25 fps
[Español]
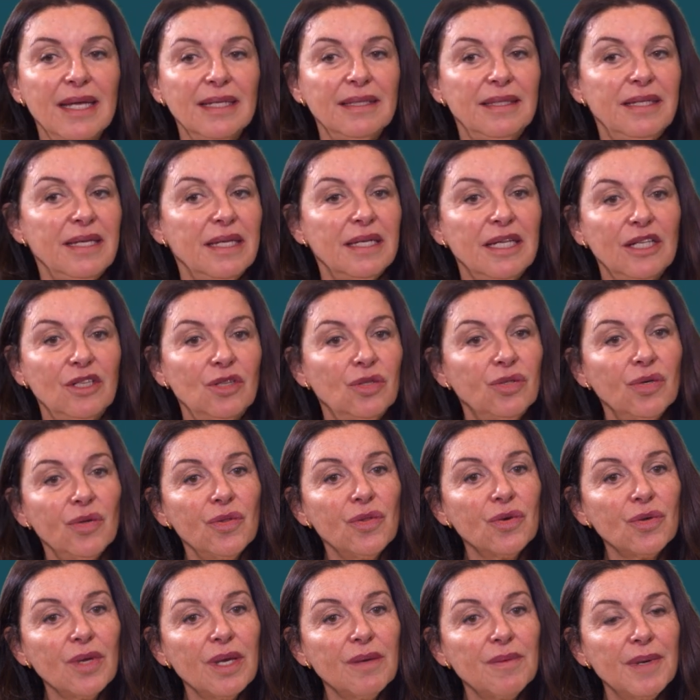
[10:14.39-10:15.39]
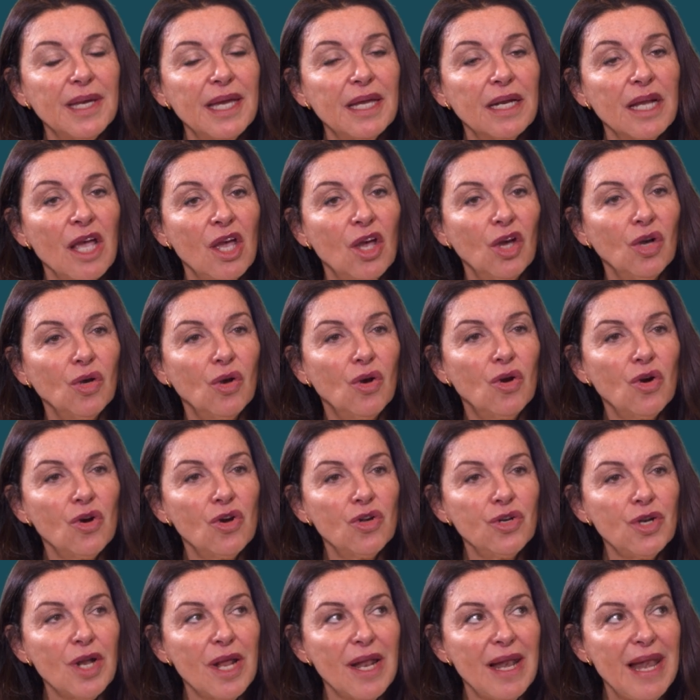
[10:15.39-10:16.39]
tiene todo que ver
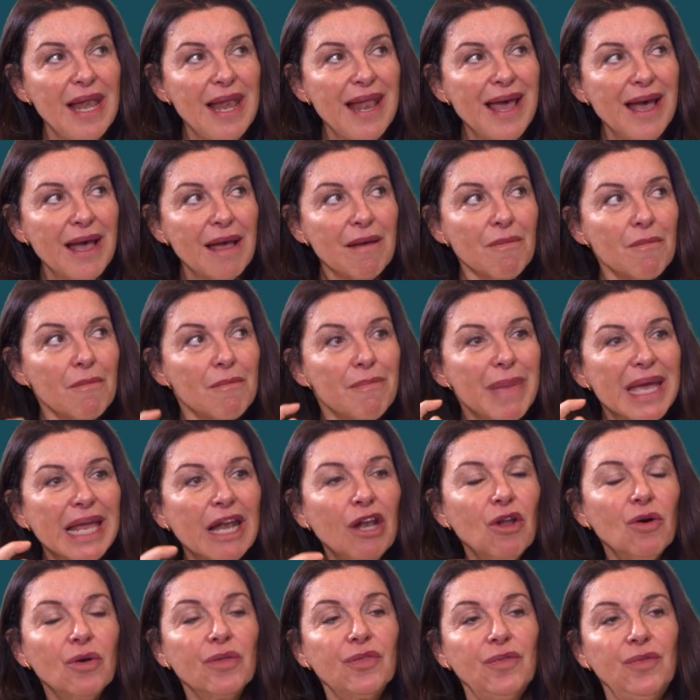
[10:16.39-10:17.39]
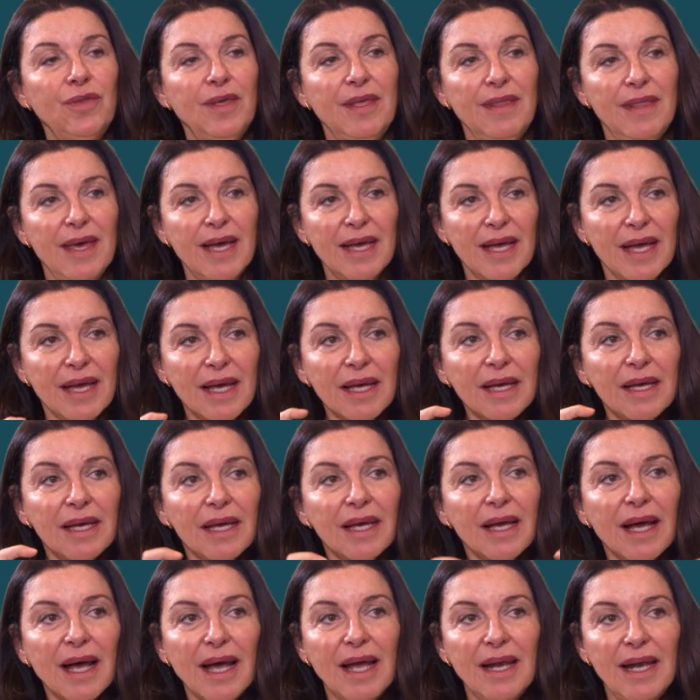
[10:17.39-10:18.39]
con la velocidad
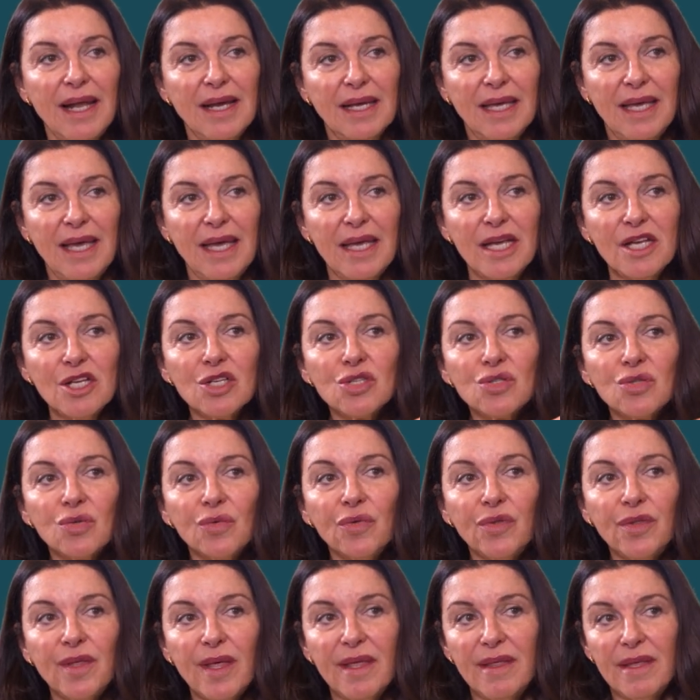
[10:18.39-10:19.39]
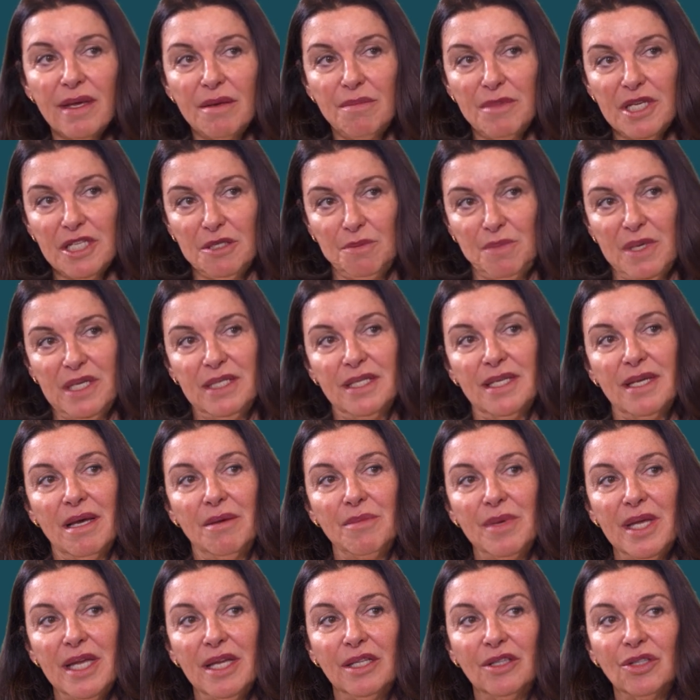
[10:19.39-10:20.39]
a la que suceden mis
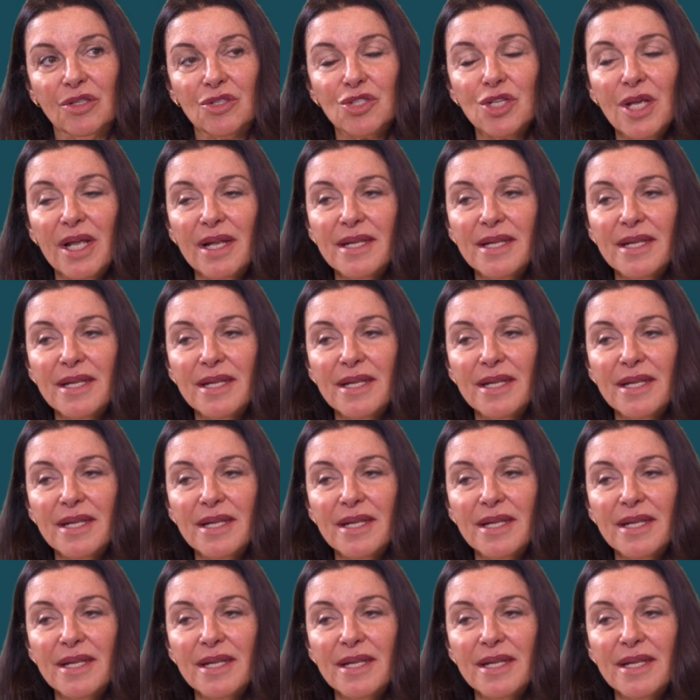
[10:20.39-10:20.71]
pensamientos.